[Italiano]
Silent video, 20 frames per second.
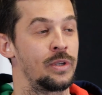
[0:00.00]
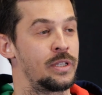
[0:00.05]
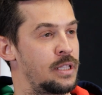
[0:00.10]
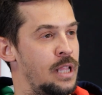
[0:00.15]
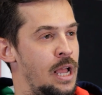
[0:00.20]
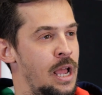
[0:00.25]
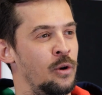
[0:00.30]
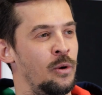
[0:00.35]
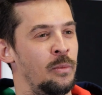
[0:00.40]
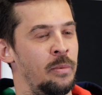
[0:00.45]

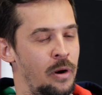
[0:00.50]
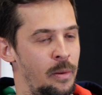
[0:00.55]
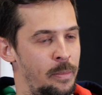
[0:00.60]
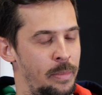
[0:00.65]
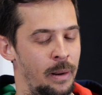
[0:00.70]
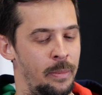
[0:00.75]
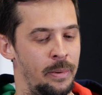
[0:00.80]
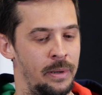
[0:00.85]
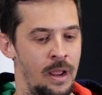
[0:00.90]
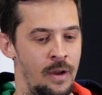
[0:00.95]
quest'anno però
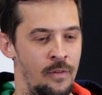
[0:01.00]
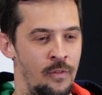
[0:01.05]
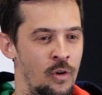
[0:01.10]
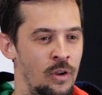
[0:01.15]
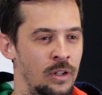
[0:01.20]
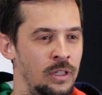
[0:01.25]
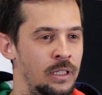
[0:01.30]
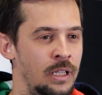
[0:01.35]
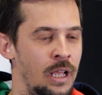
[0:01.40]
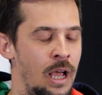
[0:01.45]
per la prima
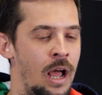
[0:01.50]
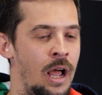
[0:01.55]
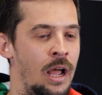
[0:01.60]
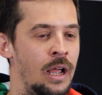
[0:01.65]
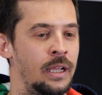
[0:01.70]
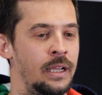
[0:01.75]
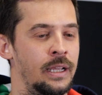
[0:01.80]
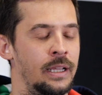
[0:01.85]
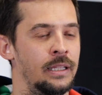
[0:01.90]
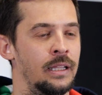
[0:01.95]
volta
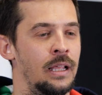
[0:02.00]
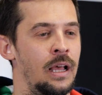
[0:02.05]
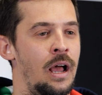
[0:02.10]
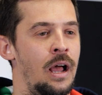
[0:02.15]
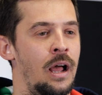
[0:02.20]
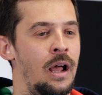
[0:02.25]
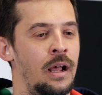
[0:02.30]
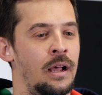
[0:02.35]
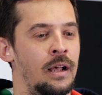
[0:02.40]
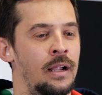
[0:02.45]
anche
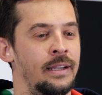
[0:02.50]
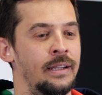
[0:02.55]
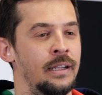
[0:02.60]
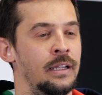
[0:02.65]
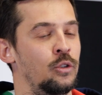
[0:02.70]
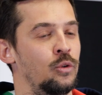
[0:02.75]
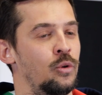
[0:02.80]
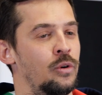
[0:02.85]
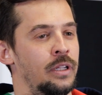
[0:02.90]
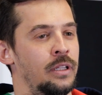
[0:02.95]
da
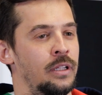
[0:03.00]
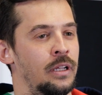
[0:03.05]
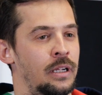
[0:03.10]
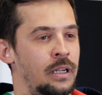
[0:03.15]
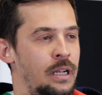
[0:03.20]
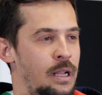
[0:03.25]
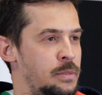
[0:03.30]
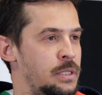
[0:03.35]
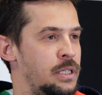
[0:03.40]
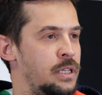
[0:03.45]
allenatore del
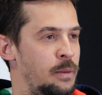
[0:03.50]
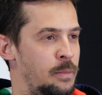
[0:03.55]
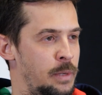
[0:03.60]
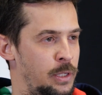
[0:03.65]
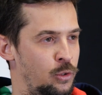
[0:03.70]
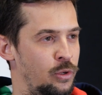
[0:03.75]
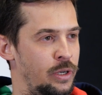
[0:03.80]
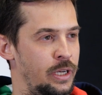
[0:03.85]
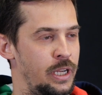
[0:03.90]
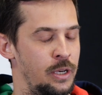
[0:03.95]
club
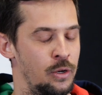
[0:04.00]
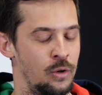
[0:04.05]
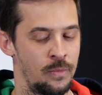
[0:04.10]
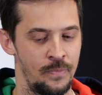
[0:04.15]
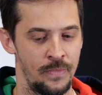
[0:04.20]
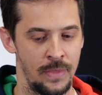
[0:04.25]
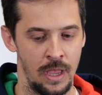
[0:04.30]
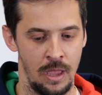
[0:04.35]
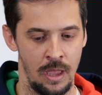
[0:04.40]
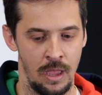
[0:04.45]
Scherma
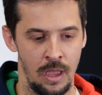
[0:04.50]
Torino